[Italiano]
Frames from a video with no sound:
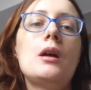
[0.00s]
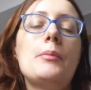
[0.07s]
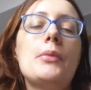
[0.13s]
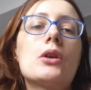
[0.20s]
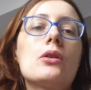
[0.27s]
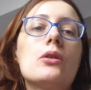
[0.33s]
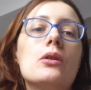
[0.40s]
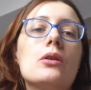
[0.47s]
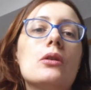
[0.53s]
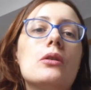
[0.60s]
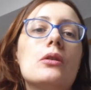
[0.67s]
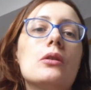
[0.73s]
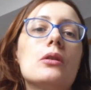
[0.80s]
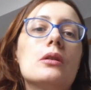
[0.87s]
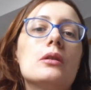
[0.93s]

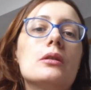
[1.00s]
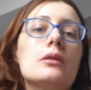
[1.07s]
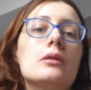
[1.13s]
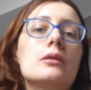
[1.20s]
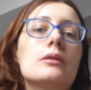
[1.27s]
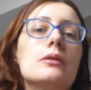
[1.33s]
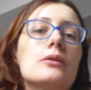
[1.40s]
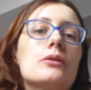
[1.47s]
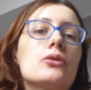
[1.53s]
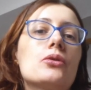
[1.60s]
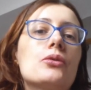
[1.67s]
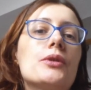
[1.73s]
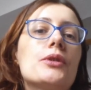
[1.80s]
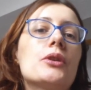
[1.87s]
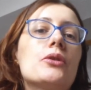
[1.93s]
però eh, su
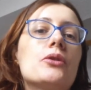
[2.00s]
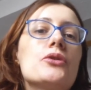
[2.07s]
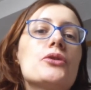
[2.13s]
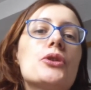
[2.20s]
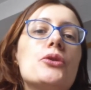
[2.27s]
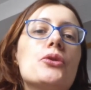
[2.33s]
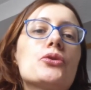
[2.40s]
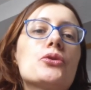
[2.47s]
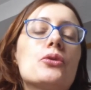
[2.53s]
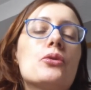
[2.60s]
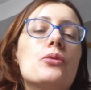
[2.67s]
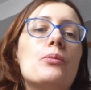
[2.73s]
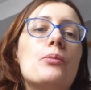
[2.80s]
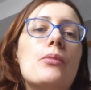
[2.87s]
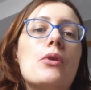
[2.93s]
queste cose io sono un